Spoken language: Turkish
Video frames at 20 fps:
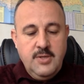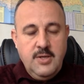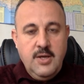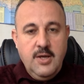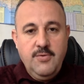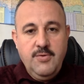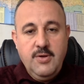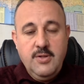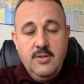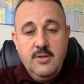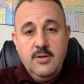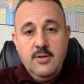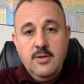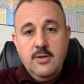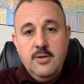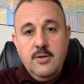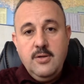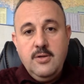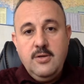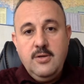Evet,
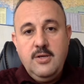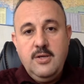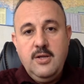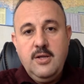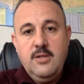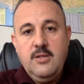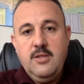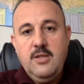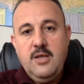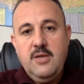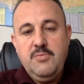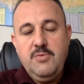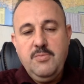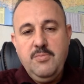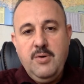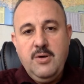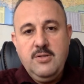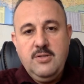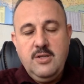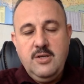yine diğer bir
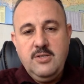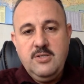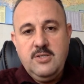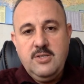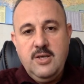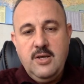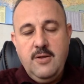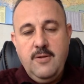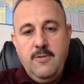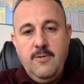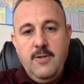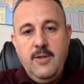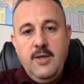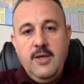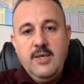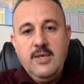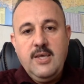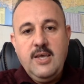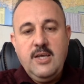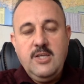madde ise
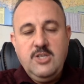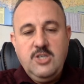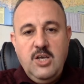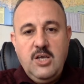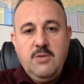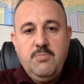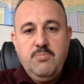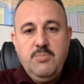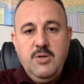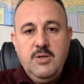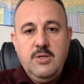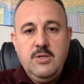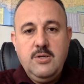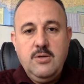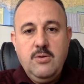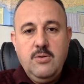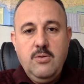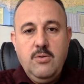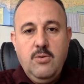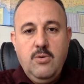gerçek bir
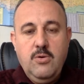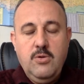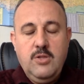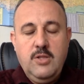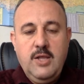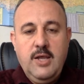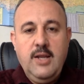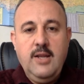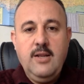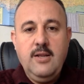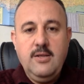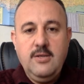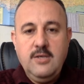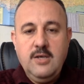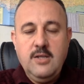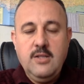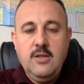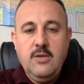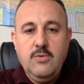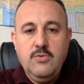otel
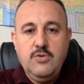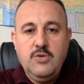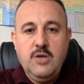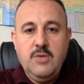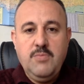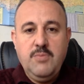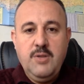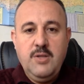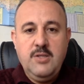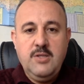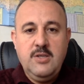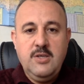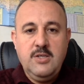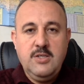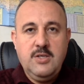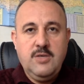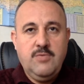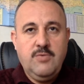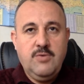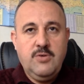ya da uçak bileti
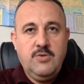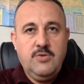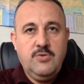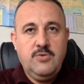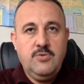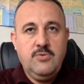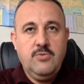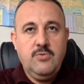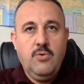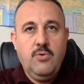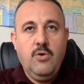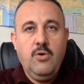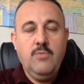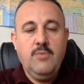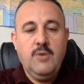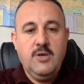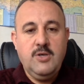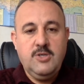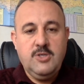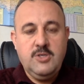rezervasyonunun
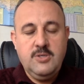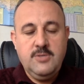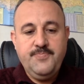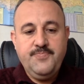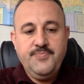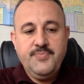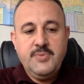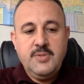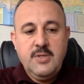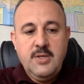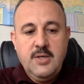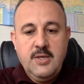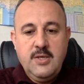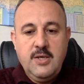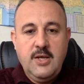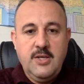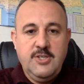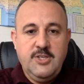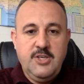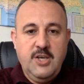olmayışı.
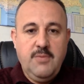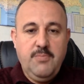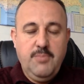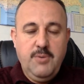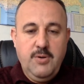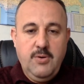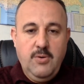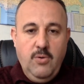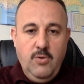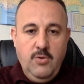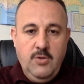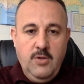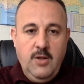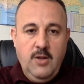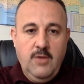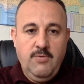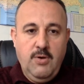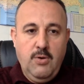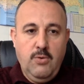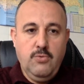Gerçek bir
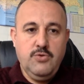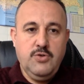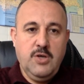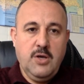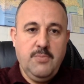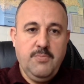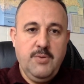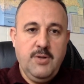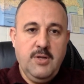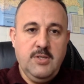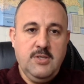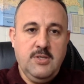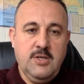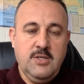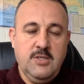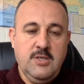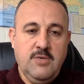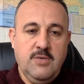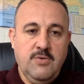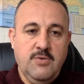otel ve uçak bileti
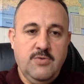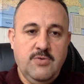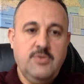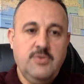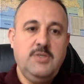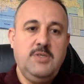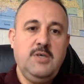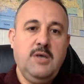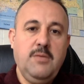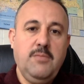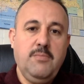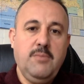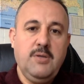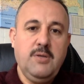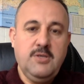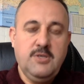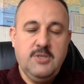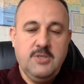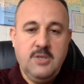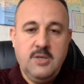rezervasyonu
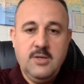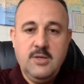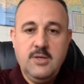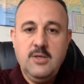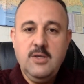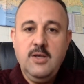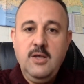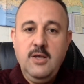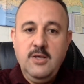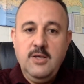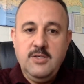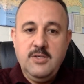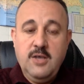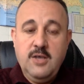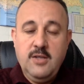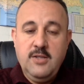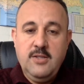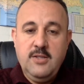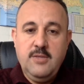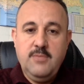yapmadıysak
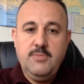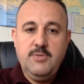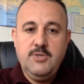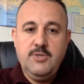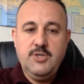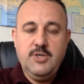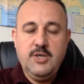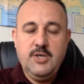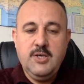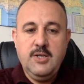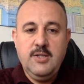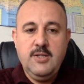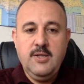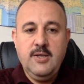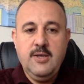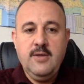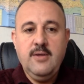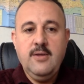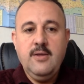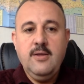sahte bir
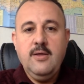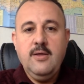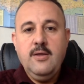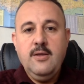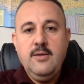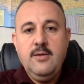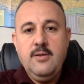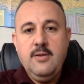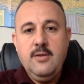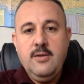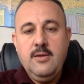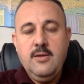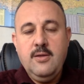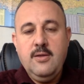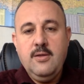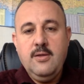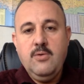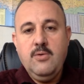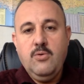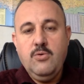şekilde e,
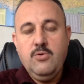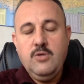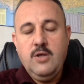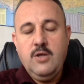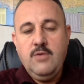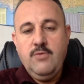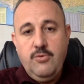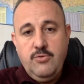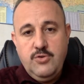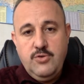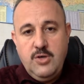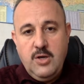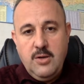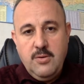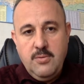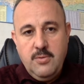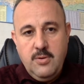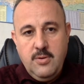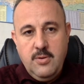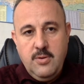otel ve uçak
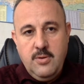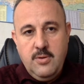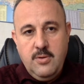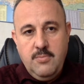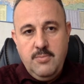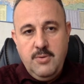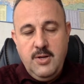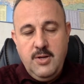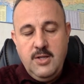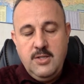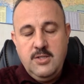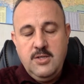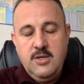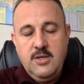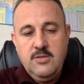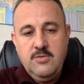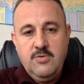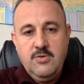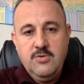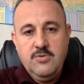bileti
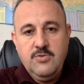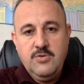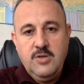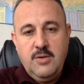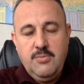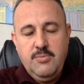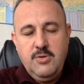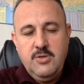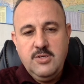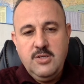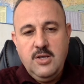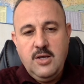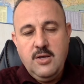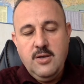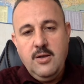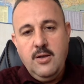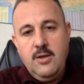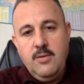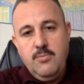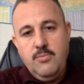rezervasyonu yaptıysak
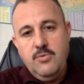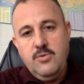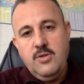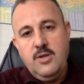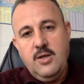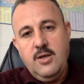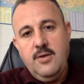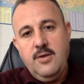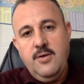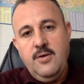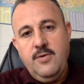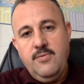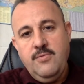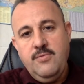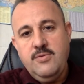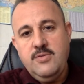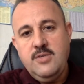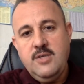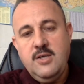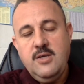bu da
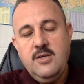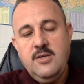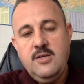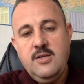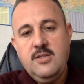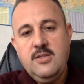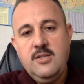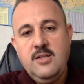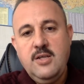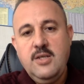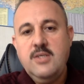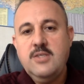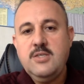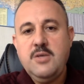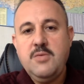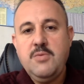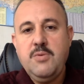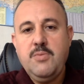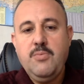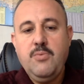vize reddine
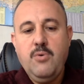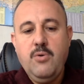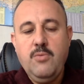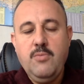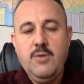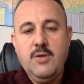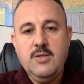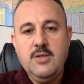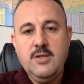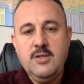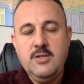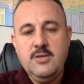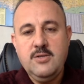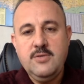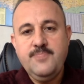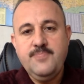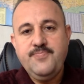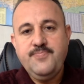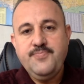sebep olmaktadır.